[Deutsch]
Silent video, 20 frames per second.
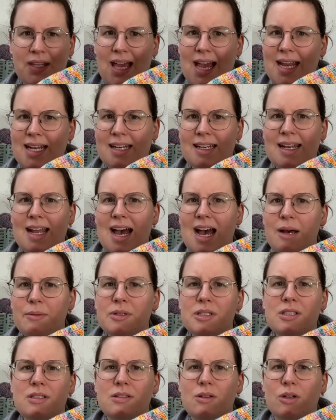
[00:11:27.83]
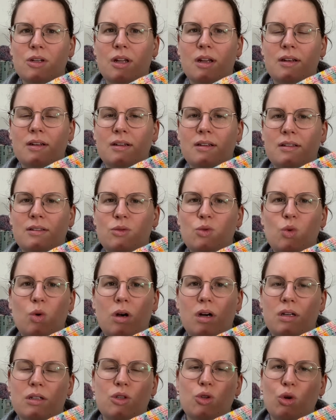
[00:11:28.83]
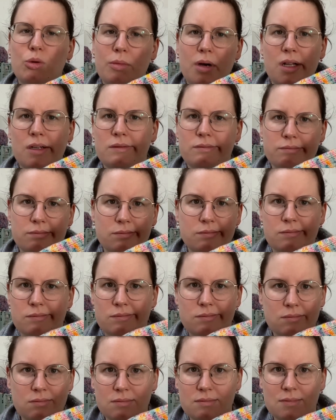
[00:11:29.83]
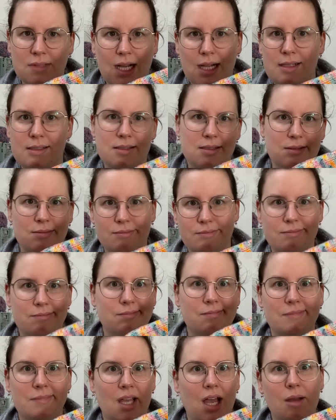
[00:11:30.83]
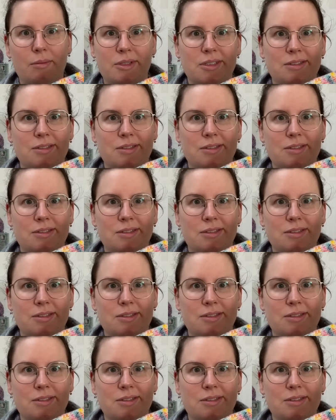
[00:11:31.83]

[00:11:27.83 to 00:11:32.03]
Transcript: keine Namen, sondern nur Nummern als Namen.